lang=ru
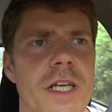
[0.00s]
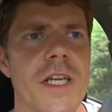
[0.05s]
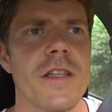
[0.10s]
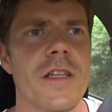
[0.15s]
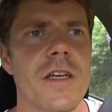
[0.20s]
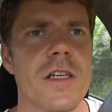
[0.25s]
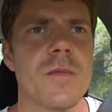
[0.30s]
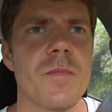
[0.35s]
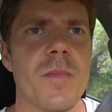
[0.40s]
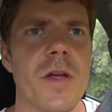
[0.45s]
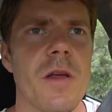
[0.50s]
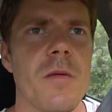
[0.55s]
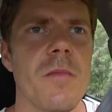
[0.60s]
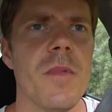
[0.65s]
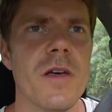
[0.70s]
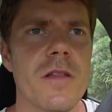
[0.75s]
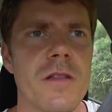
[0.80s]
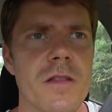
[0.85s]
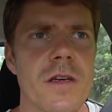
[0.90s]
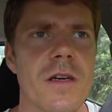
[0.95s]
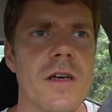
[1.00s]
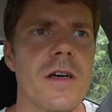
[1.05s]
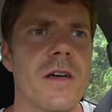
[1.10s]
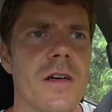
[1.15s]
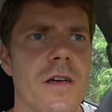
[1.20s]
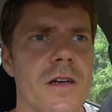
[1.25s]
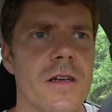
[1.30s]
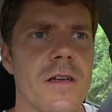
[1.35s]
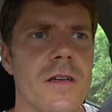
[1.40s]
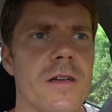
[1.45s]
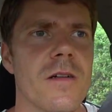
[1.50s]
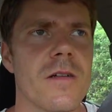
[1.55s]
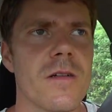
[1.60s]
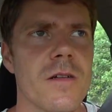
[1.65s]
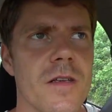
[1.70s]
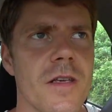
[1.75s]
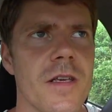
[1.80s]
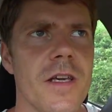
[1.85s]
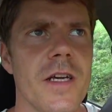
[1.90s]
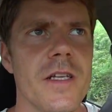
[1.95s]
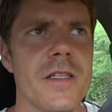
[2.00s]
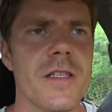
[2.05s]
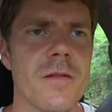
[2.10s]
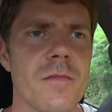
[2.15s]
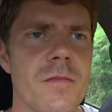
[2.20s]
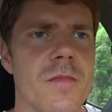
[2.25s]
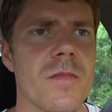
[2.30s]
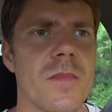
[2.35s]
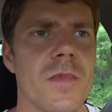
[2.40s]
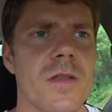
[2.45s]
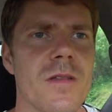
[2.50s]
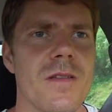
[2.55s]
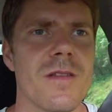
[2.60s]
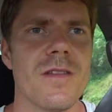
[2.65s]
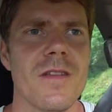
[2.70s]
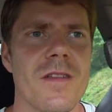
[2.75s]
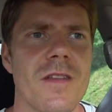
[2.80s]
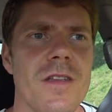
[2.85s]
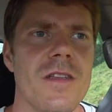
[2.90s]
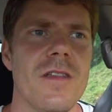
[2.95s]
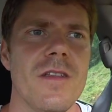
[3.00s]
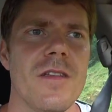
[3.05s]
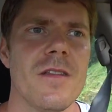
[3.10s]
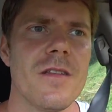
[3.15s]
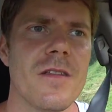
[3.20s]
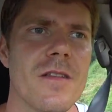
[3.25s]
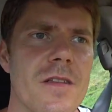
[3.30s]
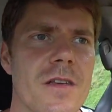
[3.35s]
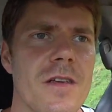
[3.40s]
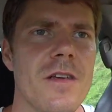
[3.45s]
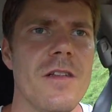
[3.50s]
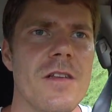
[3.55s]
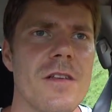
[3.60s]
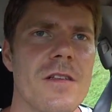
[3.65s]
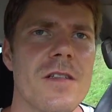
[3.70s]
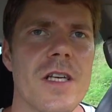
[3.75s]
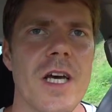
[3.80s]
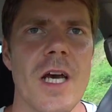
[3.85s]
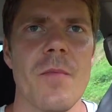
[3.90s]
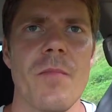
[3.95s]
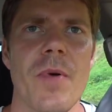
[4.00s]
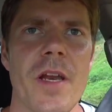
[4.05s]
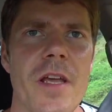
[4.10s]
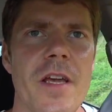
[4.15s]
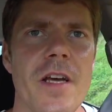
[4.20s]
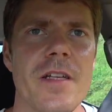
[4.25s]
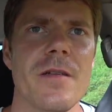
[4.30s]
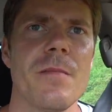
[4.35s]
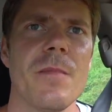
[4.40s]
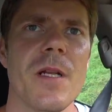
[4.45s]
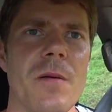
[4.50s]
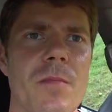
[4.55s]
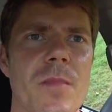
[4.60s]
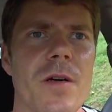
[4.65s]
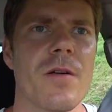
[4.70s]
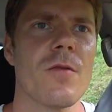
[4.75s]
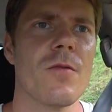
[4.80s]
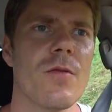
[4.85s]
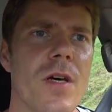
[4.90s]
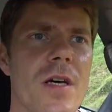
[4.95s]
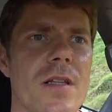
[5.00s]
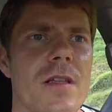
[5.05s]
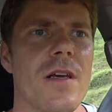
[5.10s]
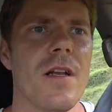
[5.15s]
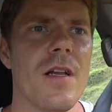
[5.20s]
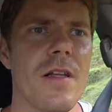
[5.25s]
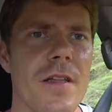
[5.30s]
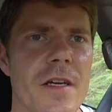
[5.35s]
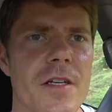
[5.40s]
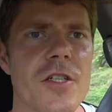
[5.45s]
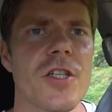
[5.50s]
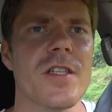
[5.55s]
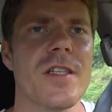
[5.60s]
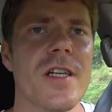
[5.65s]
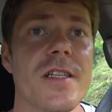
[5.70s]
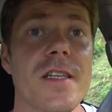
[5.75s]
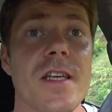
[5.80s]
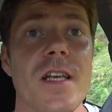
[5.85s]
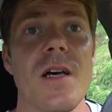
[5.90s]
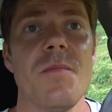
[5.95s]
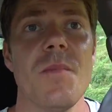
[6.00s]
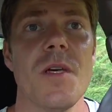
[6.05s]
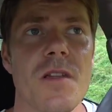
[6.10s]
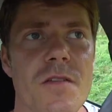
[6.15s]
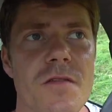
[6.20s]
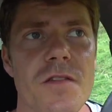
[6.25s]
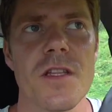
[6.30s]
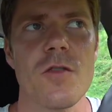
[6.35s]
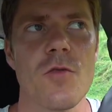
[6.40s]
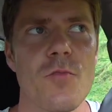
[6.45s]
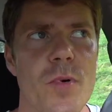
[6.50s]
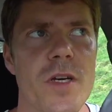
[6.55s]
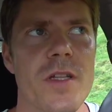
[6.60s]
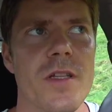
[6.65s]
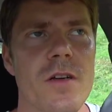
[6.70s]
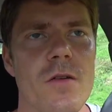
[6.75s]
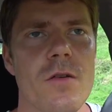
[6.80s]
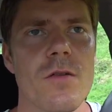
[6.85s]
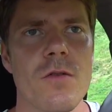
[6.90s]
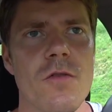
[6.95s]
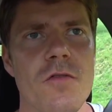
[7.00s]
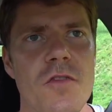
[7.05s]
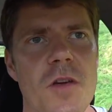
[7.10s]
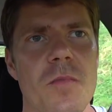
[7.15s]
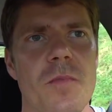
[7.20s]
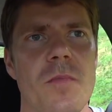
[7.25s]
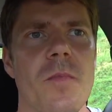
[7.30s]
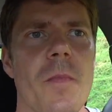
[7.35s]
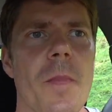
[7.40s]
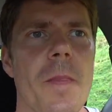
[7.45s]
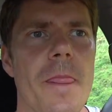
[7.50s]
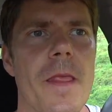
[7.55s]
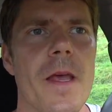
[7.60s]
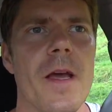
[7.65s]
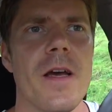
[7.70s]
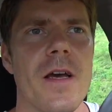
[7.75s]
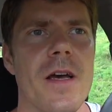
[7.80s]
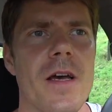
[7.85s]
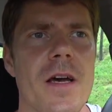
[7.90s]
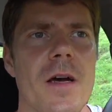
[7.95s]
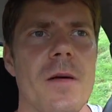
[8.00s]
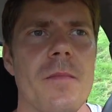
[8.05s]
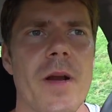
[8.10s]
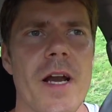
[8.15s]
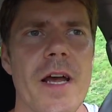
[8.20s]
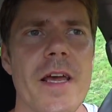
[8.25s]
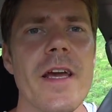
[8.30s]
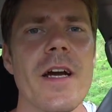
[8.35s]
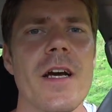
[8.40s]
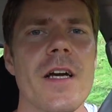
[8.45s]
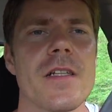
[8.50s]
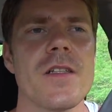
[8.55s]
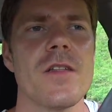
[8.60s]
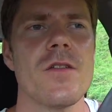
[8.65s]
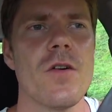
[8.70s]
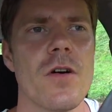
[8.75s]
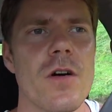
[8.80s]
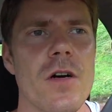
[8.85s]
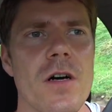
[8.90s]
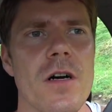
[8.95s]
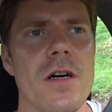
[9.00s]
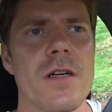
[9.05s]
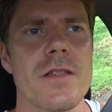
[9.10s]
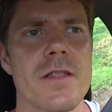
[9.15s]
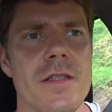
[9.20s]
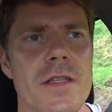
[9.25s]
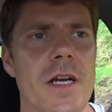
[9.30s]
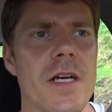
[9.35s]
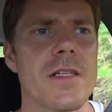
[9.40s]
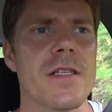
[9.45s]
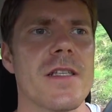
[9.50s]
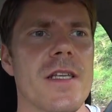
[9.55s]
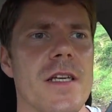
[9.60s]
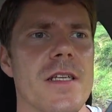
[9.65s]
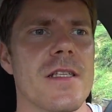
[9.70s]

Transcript: какие-то эксперименты, едем и не знаем, приедем ли мы куда-то или нет. 16 километров надо по этой грунтовке проехать до трассы